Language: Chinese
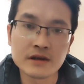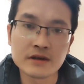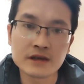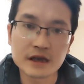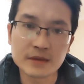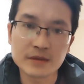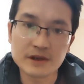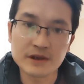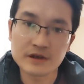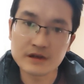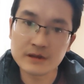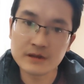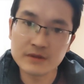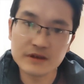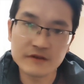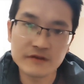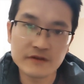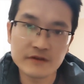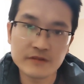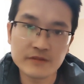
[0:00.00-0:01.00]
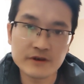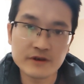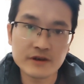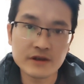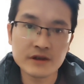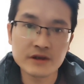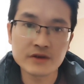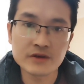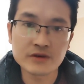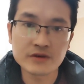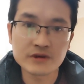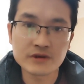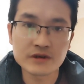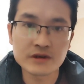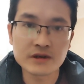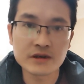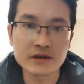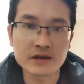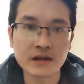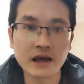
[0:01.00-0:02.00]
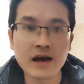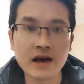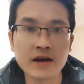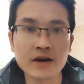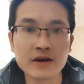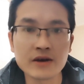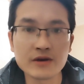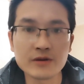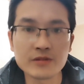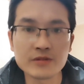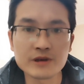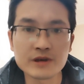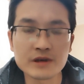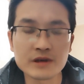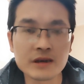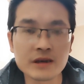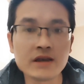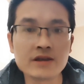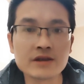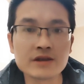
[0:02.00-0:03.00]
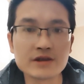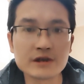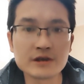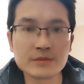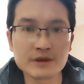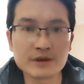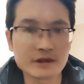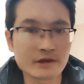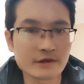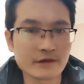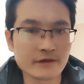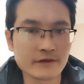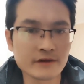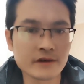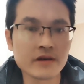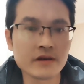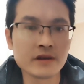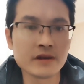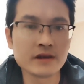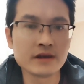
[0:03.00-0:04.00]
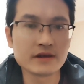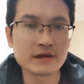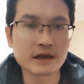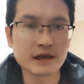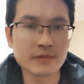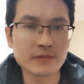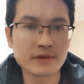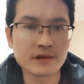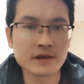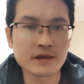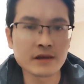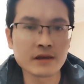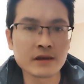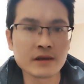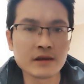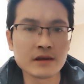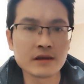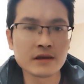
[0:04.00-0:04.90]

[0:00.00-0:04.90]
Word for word: 采蜜型的蜜蜂不一定群势很大，六匹七匹的蜂采蜜，